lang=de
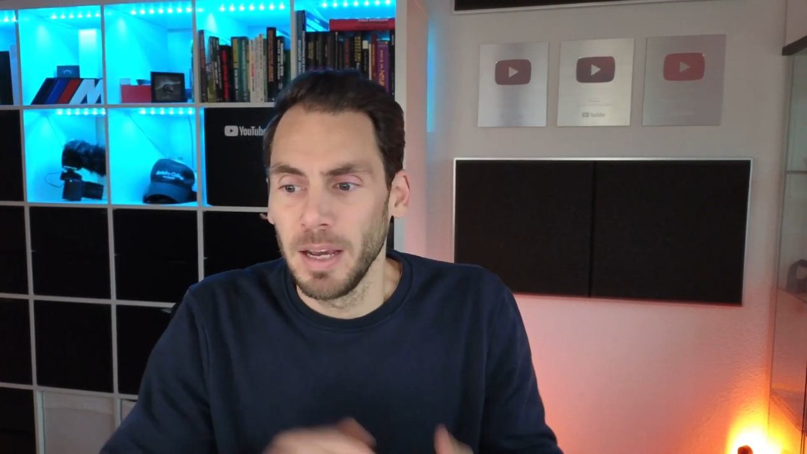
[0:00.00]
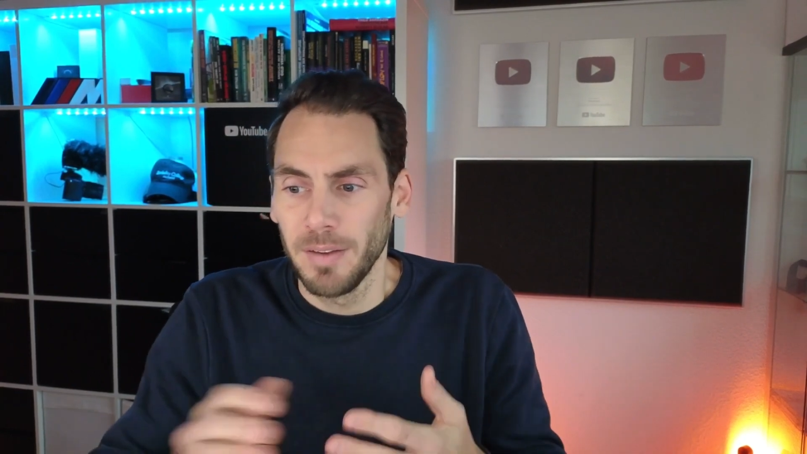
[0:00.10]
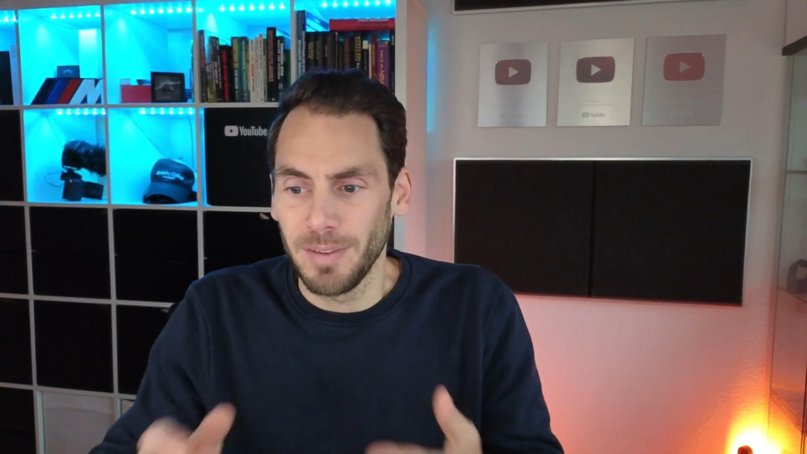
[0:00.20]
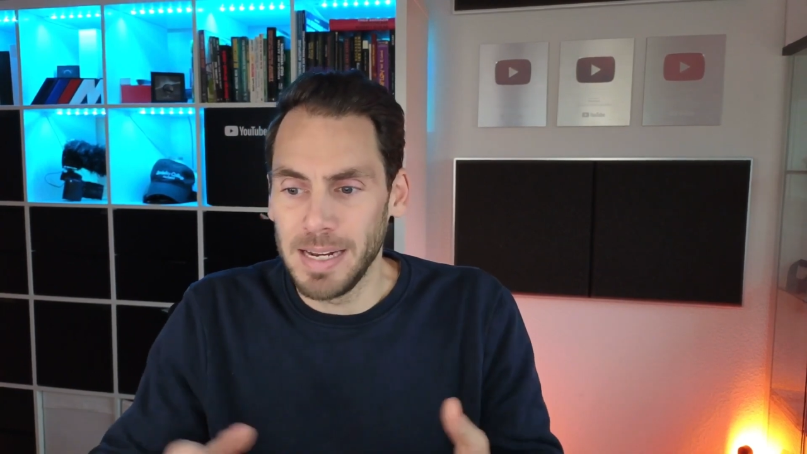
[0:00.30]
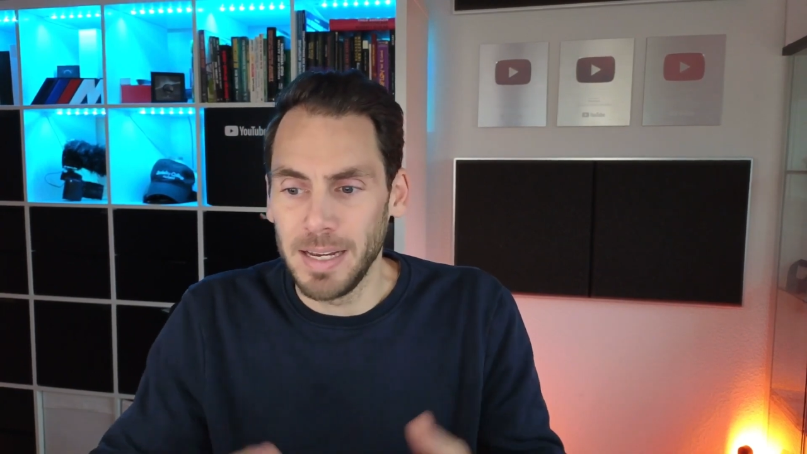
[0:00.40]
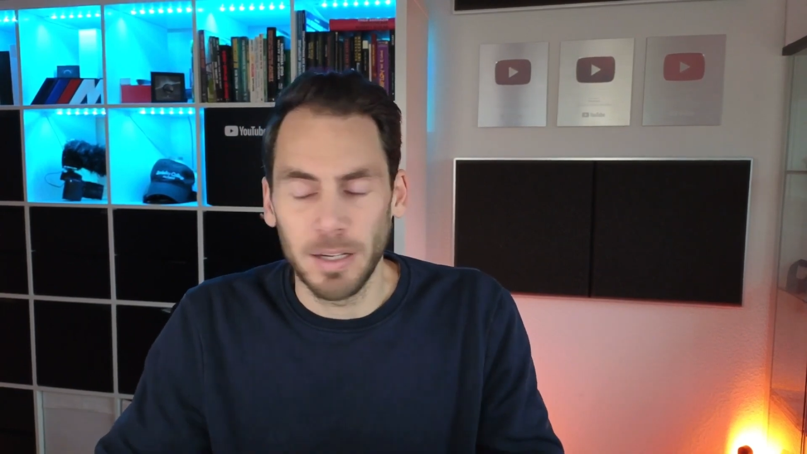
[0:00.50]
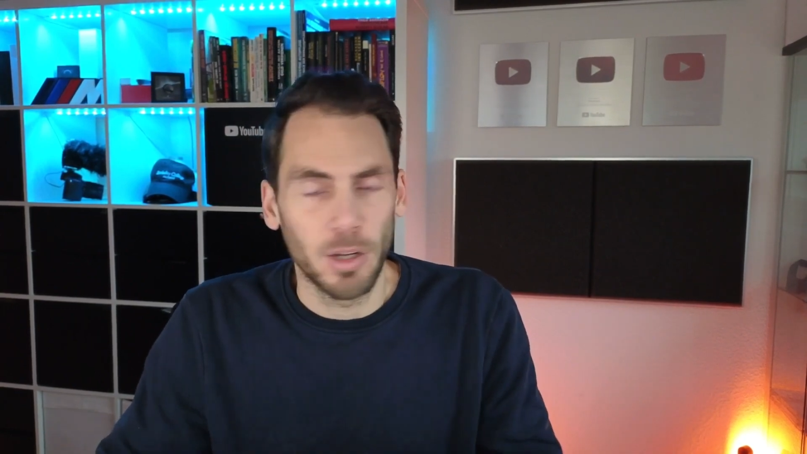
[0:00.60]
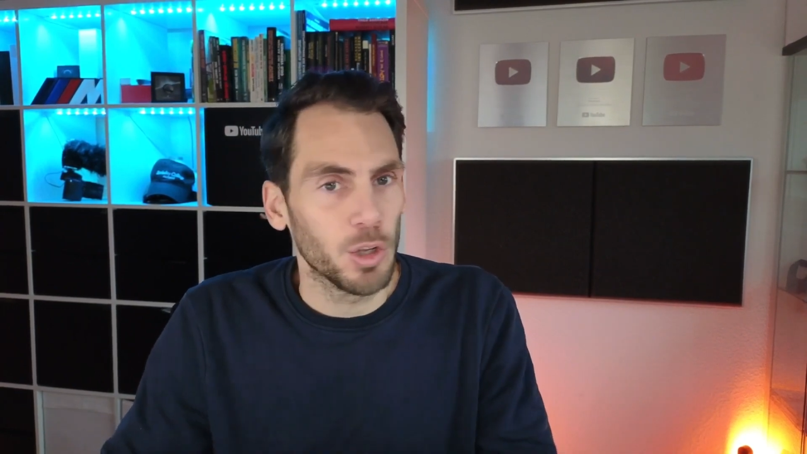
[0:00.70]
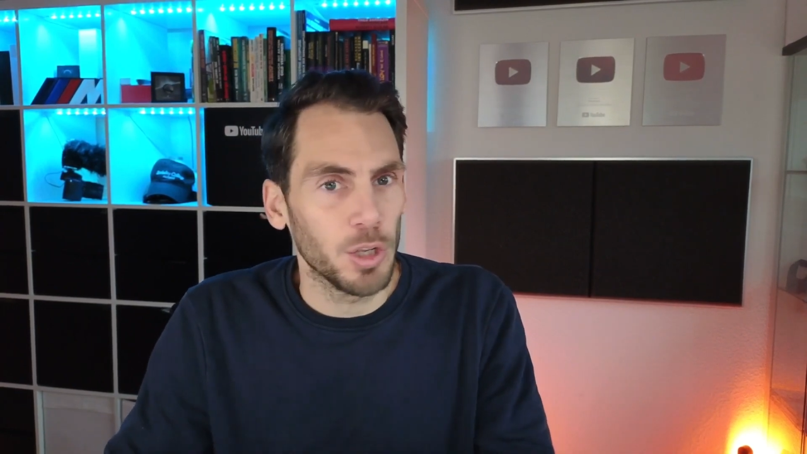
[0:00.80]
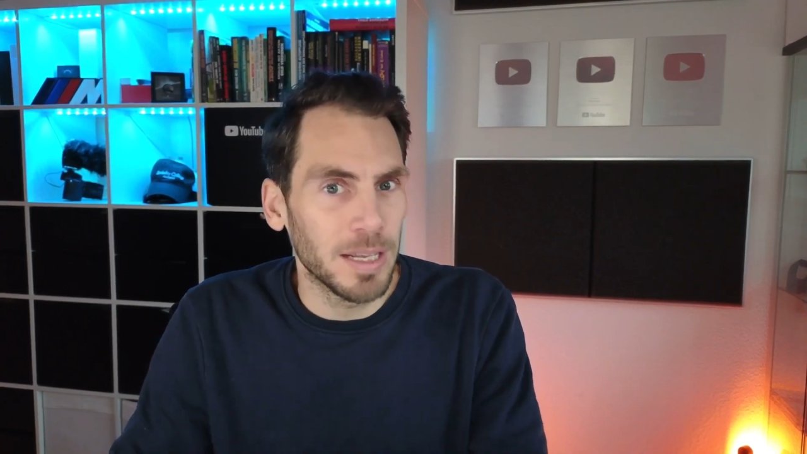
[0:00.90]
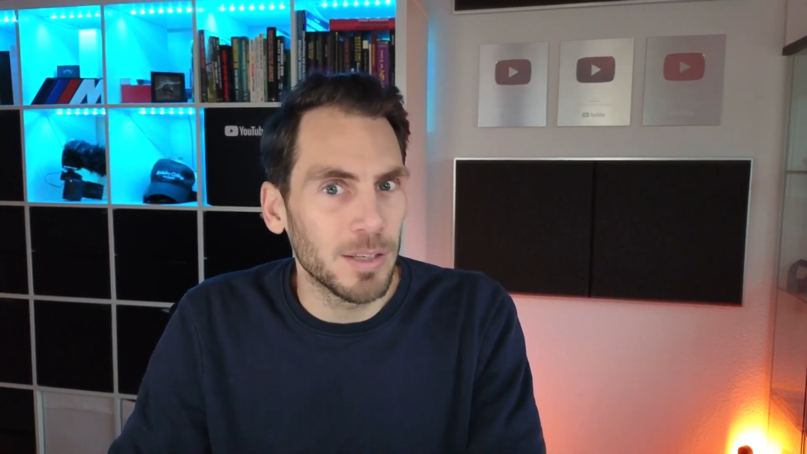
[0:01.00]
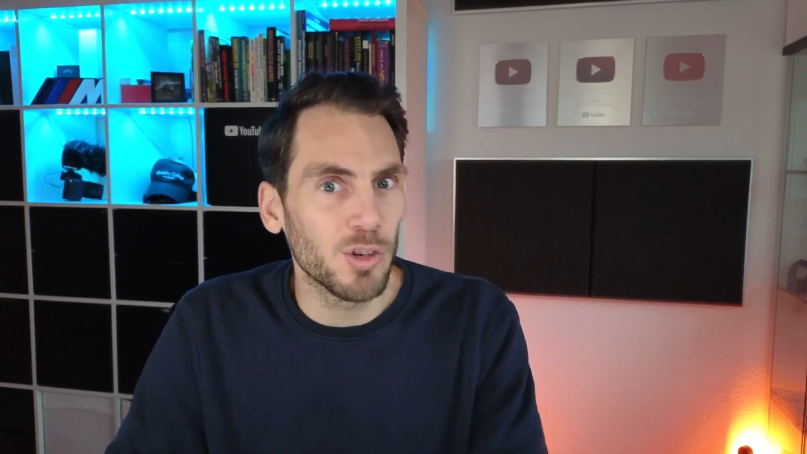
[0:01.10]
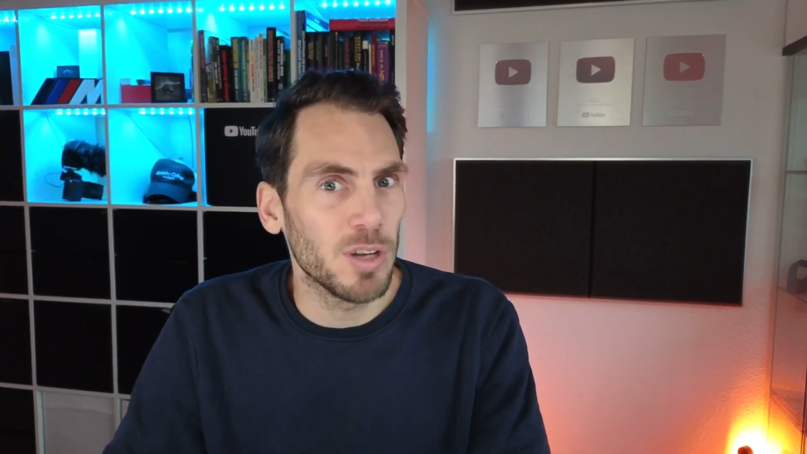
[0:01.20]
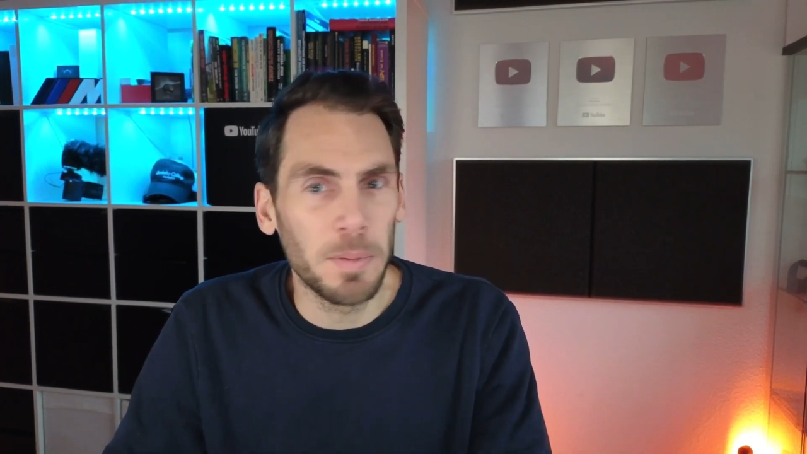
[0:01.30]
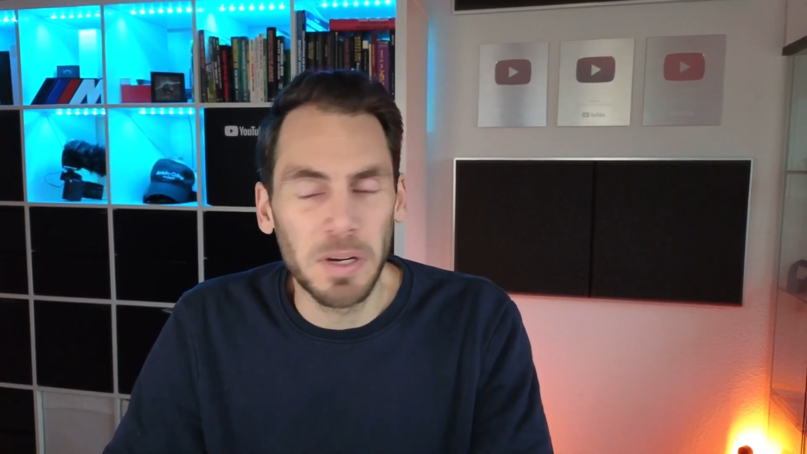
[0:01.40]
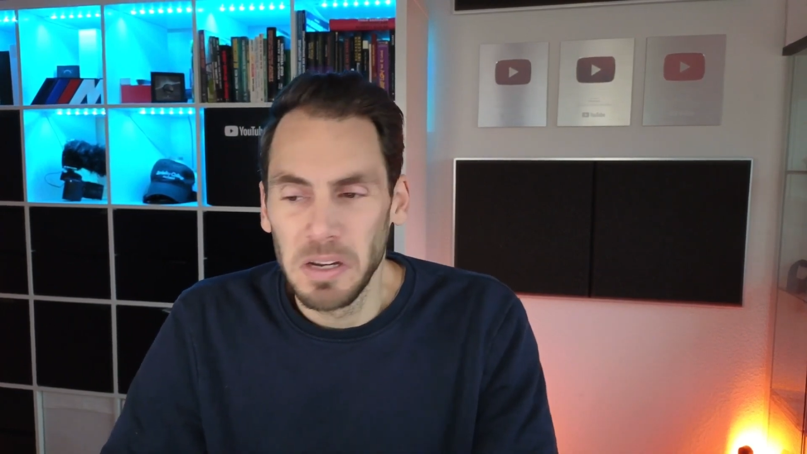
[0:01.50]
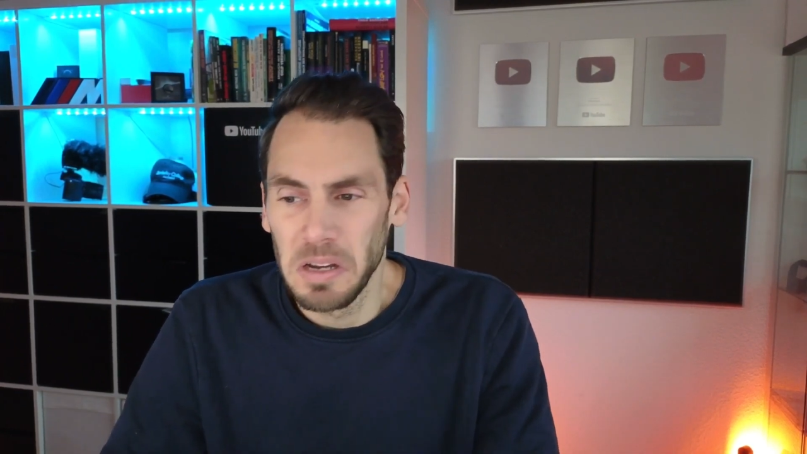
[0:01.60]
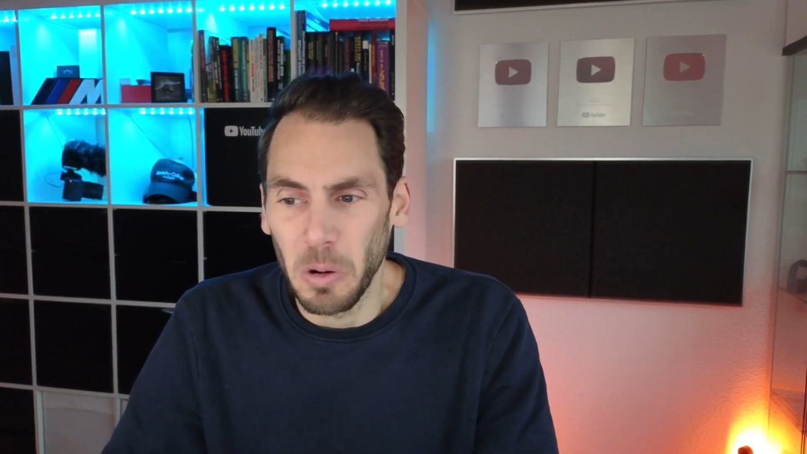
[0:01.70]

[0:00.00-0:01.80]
weil der ganz schlimme